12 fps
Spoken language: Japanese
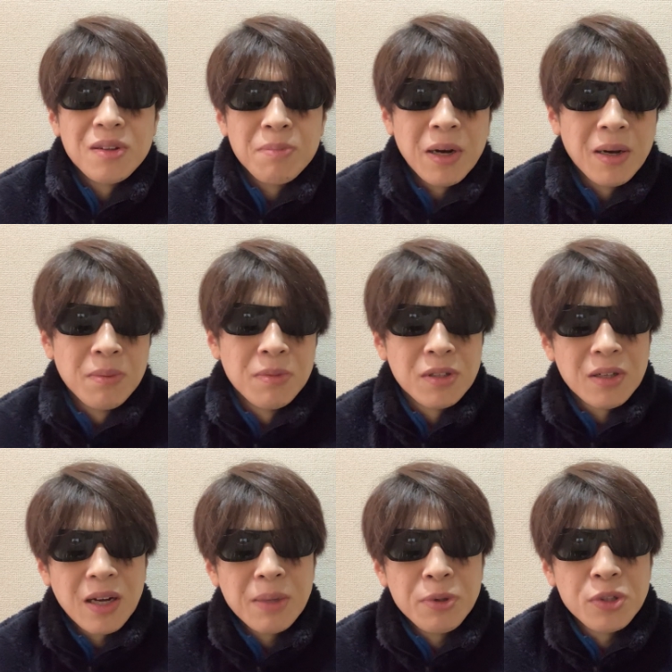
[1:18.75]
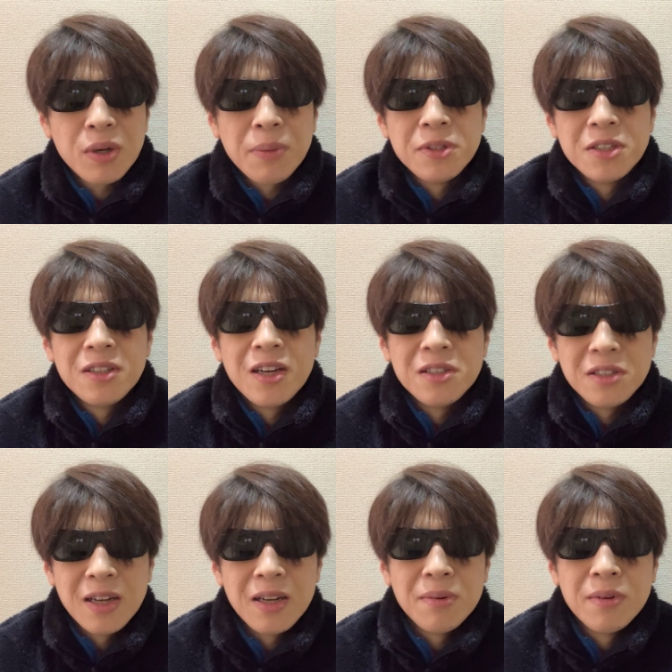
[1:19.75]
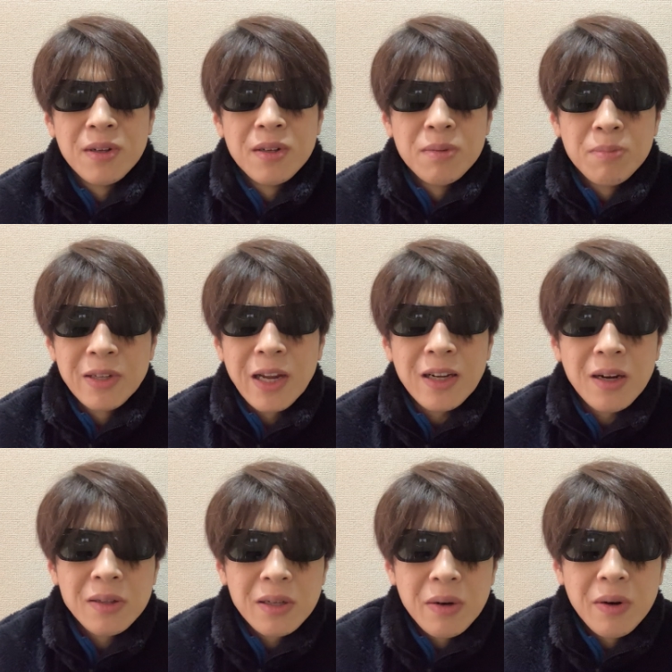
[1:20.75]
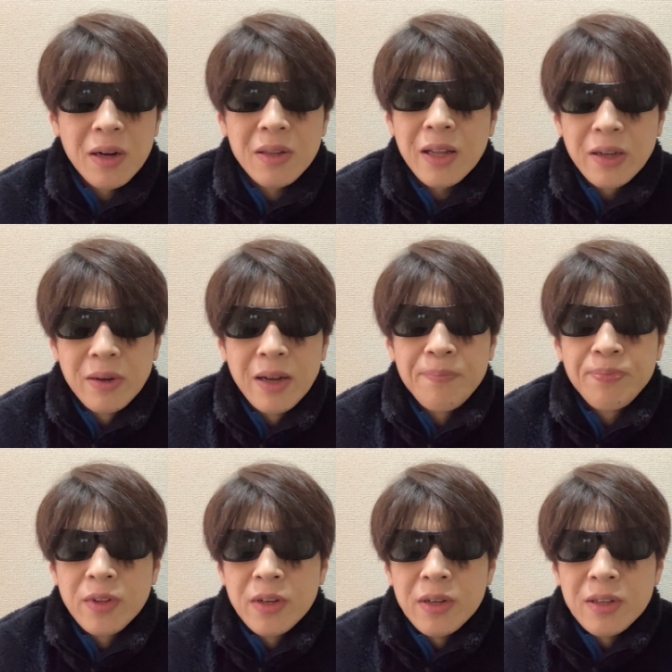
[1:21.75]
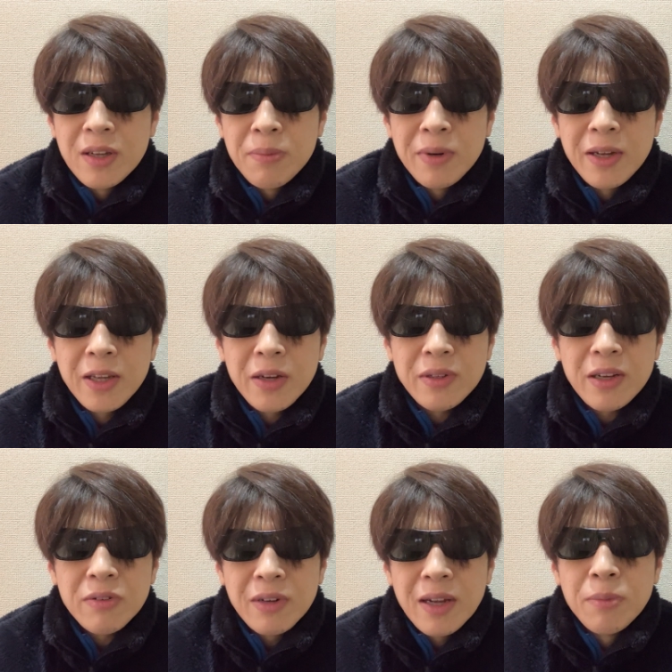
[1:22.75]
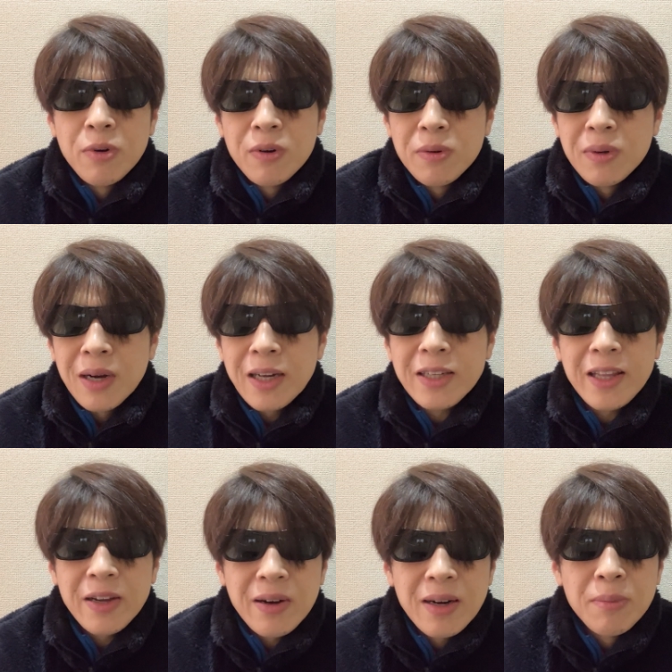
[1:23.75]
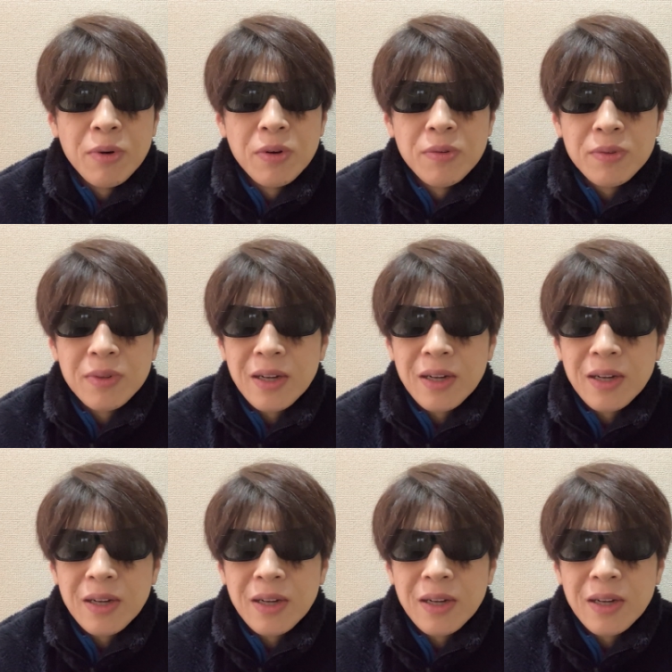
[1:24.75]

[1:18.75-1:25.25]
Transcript: まあ、あれも嘘かもしんないしね。まあ、何が何だかわかんないよね。で、ブレイキングダウンね、もう飽きたよ、あれも。